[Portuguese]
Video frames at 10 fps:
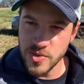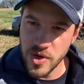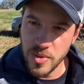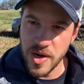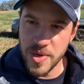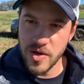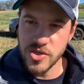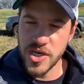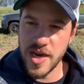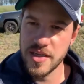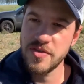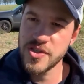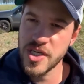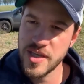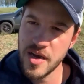Meu nome é Gabriel Schack, da
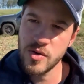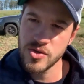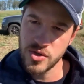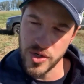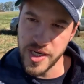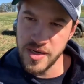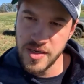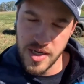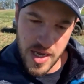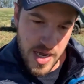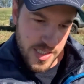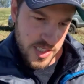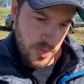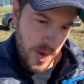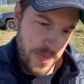Fisiatá Consultoria. A
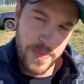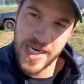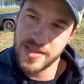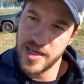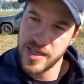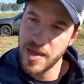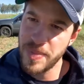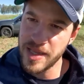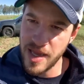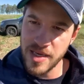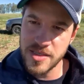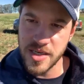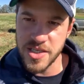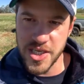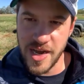gente é uma empresa independente
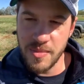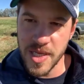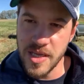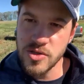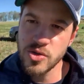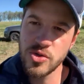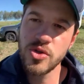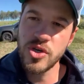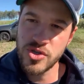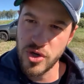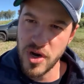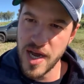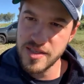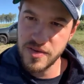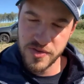que gera manejos
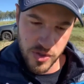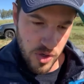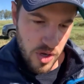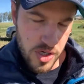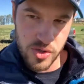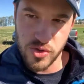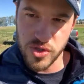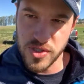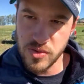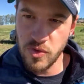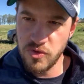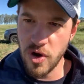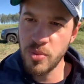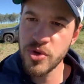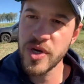nutricionais e fisiológicos com
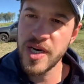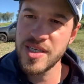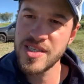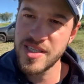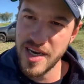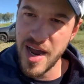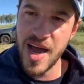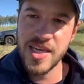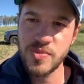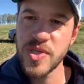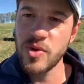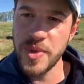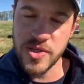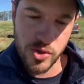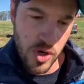foco muito grande em cereais,
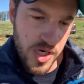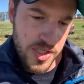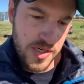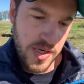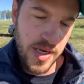principalmente soja.